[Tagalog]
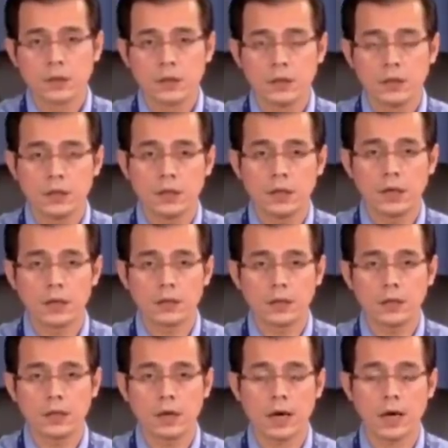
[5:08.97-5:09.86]
Hindi
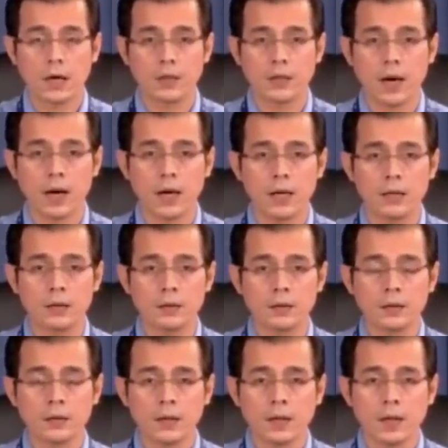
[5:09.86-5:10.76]
natin hahayaan
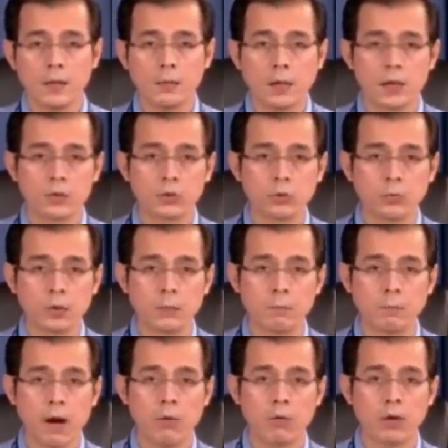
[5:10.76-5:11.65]
ang mga
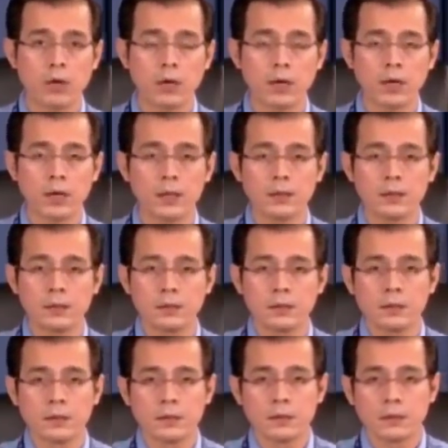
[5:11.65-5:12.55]
superpower na yan
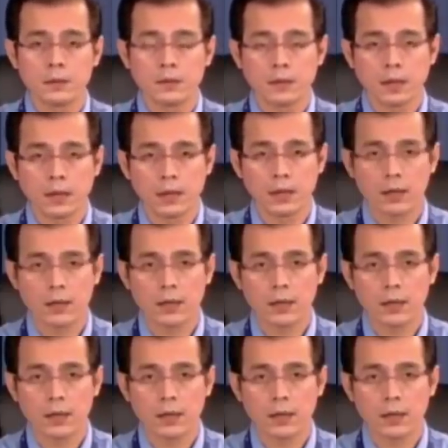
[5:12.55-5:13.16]
na